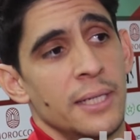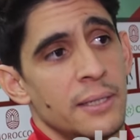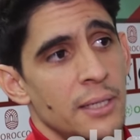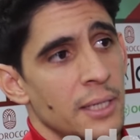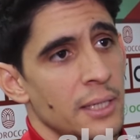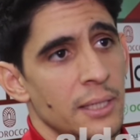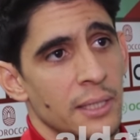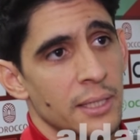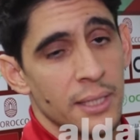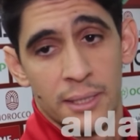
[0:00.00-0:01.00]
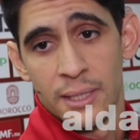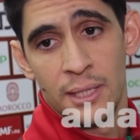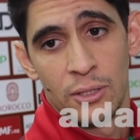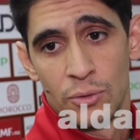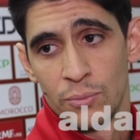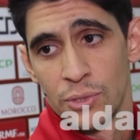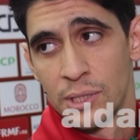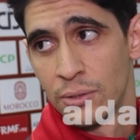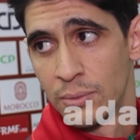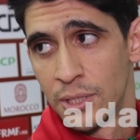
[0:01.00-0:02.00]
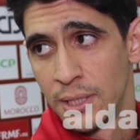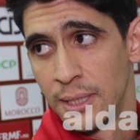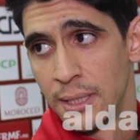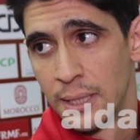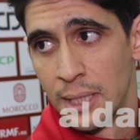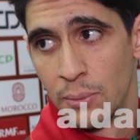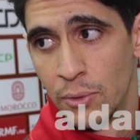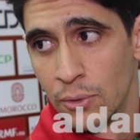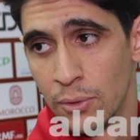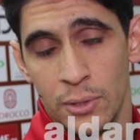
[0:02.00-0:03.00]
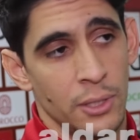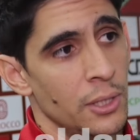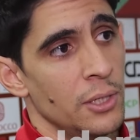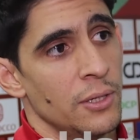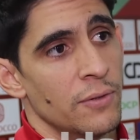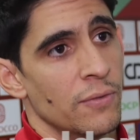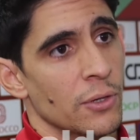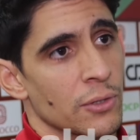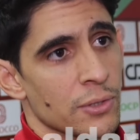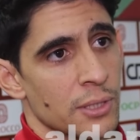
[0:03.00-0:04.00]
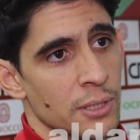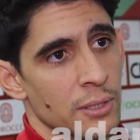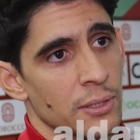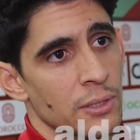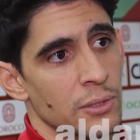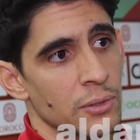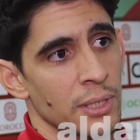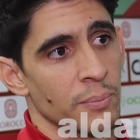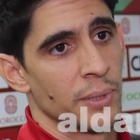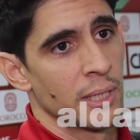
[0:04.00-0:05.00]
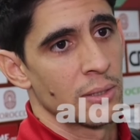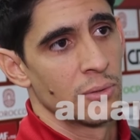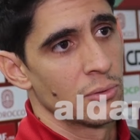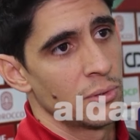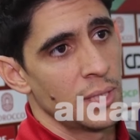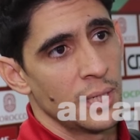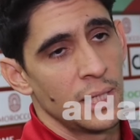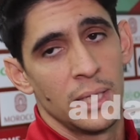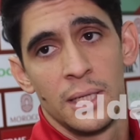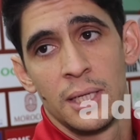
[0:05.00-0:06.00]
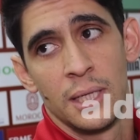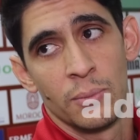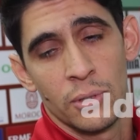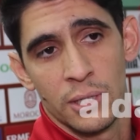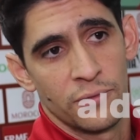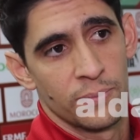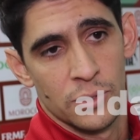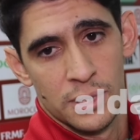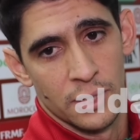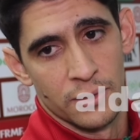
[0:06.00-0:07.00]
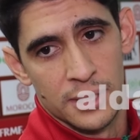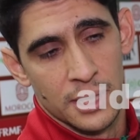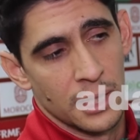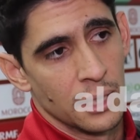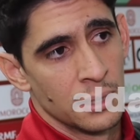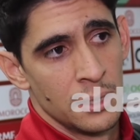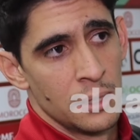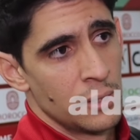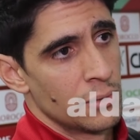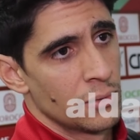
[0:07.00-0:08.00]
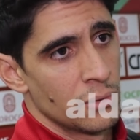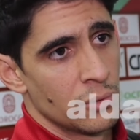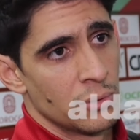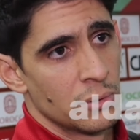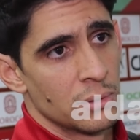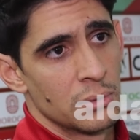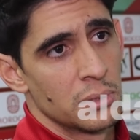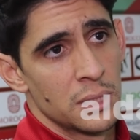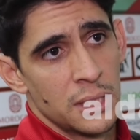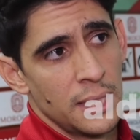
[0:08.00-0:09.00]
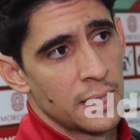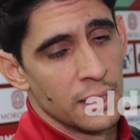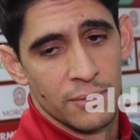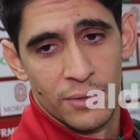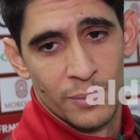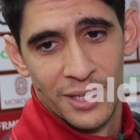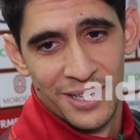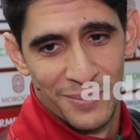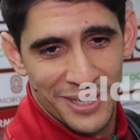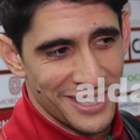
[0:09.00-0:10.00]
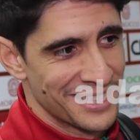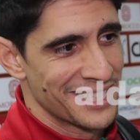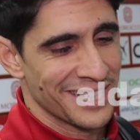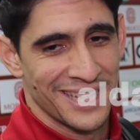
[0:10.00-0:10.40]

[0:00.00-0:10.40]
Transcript: كاع الدراري يعني كاع الدراري عندهم مستوى باش يلعبوا في الأونز دو ديبار والدراري اللي لعبوا كانوا في المستوى صراحه وهادشي اللي كاين فما مكاين حتى شي